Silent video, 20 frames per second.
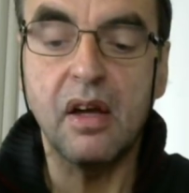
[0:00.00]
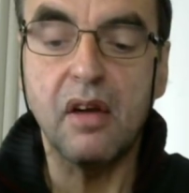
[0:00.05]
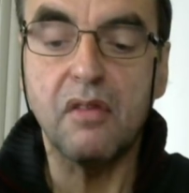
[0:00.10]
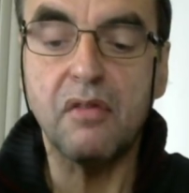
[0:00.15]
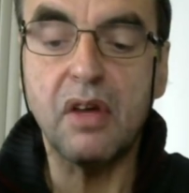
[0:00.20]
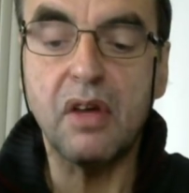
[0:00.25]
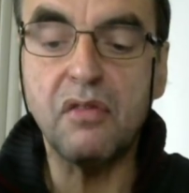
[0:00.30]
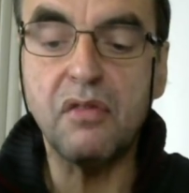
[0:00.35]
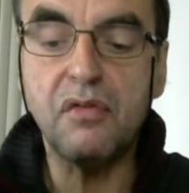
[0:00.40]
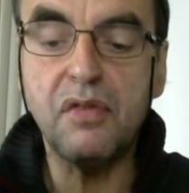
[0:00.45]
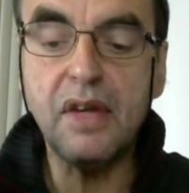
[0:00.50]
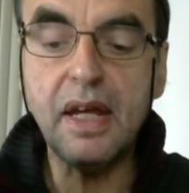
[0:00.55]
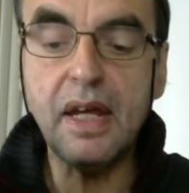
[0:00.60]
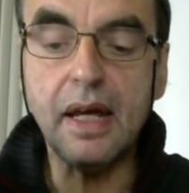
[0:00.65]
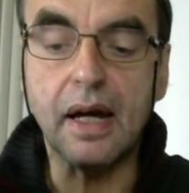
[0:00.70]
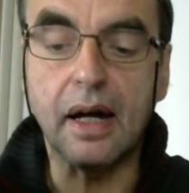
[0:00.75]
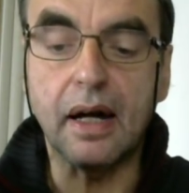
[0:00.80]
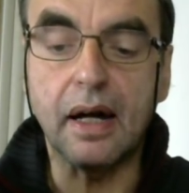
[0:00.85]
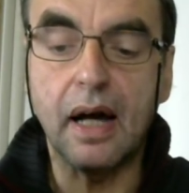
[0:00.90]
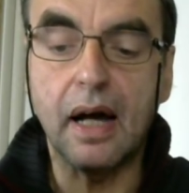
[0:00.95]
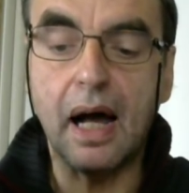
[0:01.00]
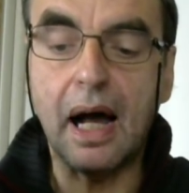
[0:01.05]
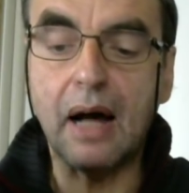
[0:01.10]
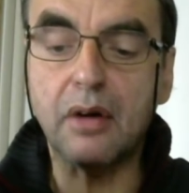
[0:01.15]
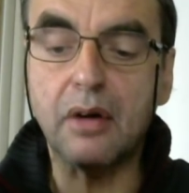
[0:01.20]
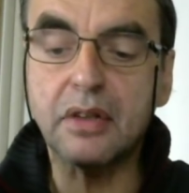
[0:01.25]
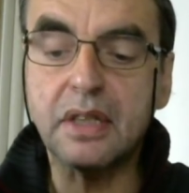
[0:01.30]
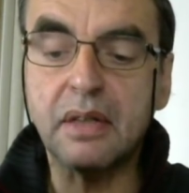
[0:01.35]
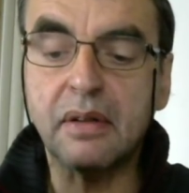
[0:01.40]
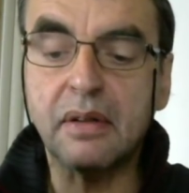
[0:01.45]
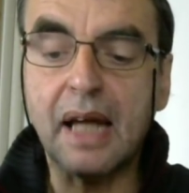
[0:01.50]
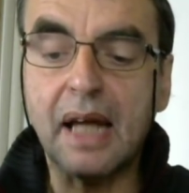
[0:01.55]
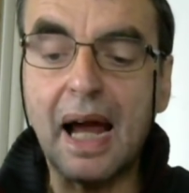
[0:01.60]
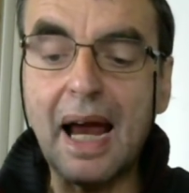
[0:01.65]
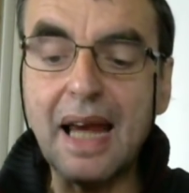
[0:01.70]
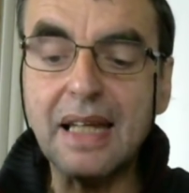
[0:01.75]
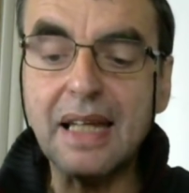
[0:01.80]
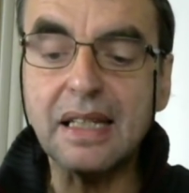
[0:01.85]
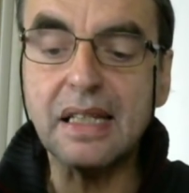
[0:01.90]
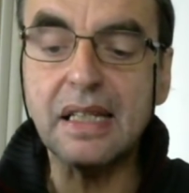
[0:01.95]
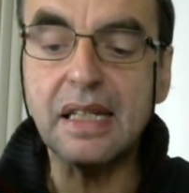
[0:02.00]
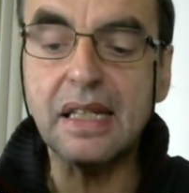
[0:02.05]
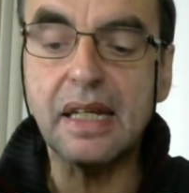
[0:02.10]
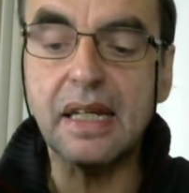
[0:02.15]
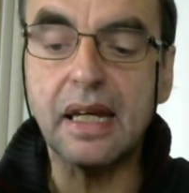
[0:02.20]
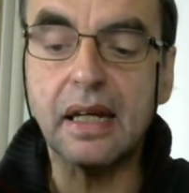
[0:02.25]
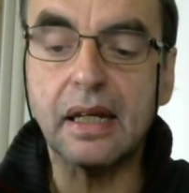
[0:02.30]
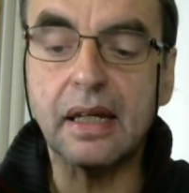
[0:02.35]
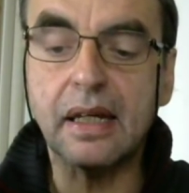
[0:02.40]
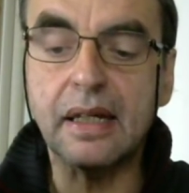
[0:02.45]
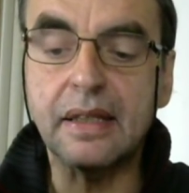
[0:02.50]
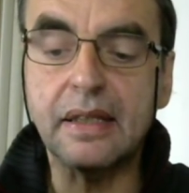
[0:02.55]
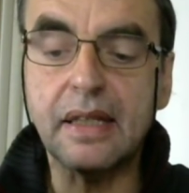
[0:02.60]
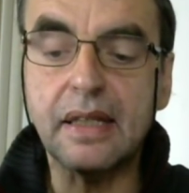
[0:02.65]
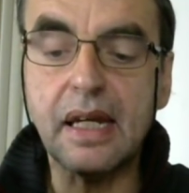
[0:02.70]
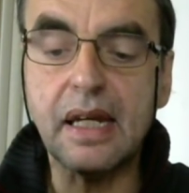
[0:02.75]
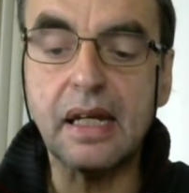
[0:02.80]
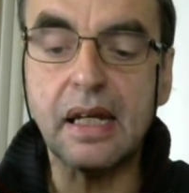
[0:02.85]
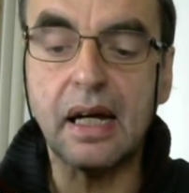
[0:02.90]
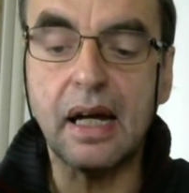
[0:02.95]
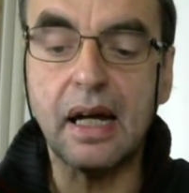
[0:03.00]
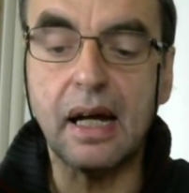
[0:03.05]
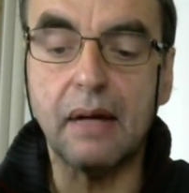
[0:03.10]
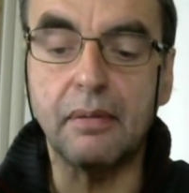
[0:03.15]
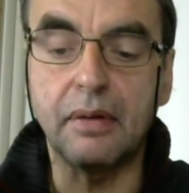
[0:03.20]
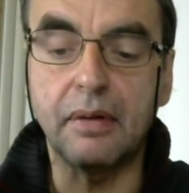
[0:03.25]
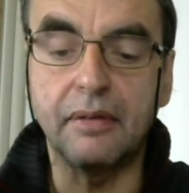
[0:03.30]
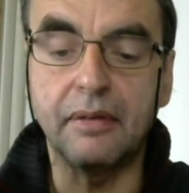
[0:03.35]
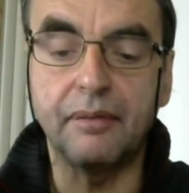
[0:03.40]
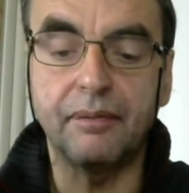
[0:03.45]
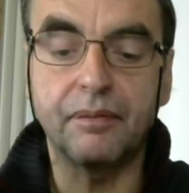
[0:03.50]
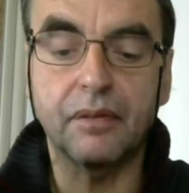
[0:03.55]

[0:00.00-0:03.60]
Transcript: Wenn wir aus dem Geistlichen gesät haben,